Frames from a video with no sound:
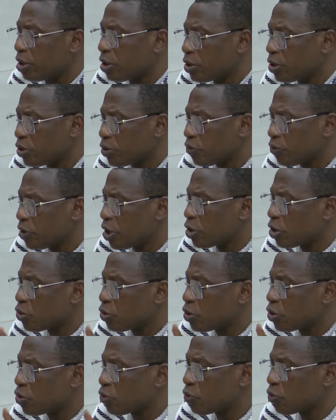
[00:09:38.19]
je, voulais
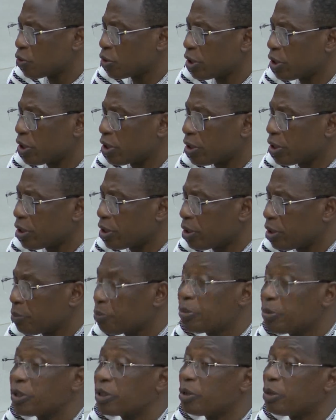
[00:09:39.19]
juste vous dire un
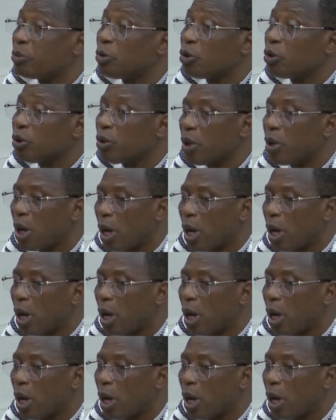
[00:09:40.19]
petit mot.